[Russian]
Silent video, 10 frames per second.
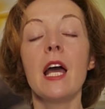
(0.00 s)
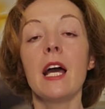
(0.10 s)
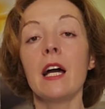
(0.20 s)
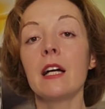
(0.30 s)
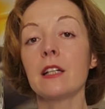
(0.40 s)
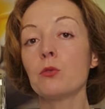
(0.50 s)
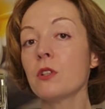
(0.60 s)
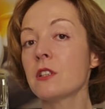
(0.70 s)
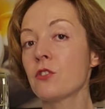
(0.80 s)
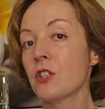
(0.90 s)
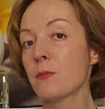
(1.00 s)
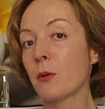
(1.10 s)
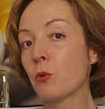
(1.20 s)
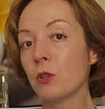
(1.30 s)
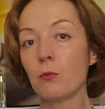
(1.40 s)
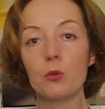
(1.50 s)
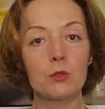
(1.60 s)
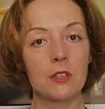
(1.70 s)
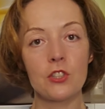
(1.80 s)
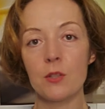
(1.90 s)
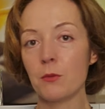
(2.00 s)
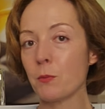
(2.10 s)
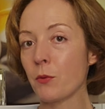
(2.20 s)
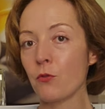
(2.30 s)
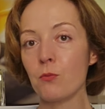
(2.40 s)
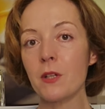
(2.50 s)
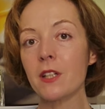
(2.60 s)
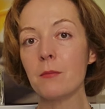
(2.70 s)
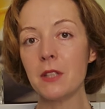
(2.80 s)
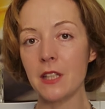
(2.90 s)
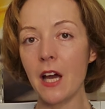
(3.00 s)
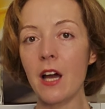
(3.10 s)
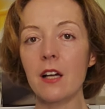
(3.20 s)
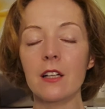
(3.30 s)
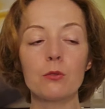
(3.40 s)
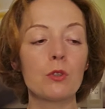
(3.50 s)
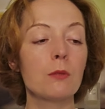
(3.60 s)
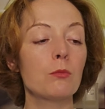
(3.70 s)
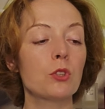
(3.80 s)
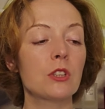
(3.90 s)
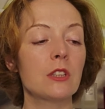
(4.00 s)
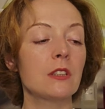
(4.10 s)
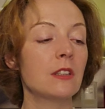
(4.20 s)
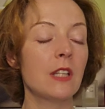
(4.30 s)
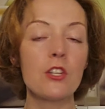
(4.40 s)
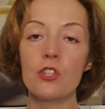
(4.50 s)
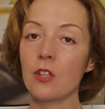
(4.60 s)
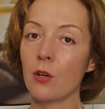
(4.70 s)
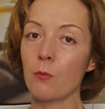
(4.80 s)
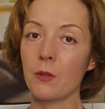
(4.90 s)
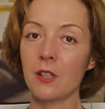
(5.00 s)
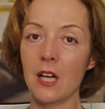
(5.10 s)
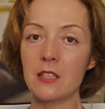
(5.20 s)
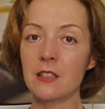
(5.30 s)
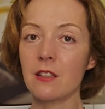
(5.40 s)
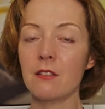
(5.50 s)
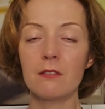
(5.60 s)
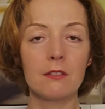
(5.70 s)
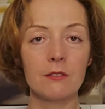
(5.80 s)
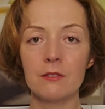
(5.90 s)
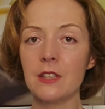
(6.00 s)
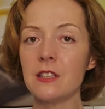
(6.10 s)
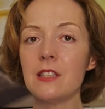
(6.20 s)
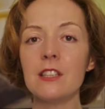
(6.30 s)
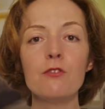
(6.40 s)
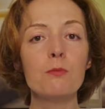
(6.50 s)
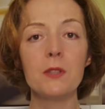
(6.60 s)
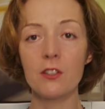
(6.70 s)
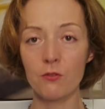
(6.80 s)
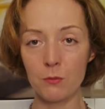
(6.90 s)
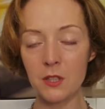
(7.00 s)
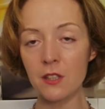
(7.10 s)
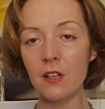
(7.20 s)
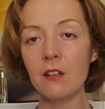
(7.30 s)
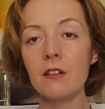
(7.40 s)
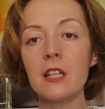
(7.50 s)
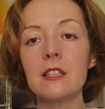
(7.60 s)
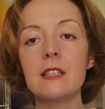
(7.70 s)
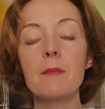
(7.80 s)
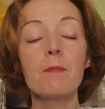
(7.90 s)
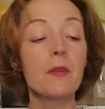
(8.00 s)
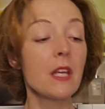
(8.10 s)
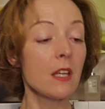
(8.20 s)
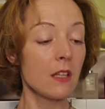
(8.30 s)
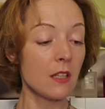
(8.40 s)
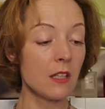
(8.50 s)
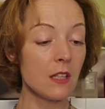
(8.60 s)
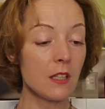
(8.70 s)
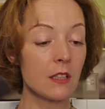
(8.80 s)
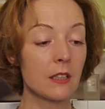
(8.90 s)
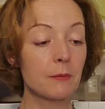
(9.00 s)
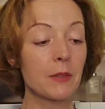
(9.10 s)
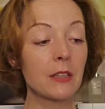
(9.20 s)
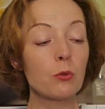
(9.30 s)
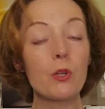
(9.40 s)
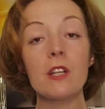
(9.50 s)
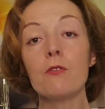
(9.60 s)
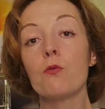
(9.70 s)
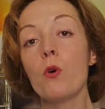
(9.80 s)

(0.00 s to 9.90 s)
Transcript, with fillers: э, которые совершенно спокойно могут стать чем-то парфюмерным я, которые можно, я считаю, прекрасно э, носить и в пир, и в мир, как говорится, и которые, в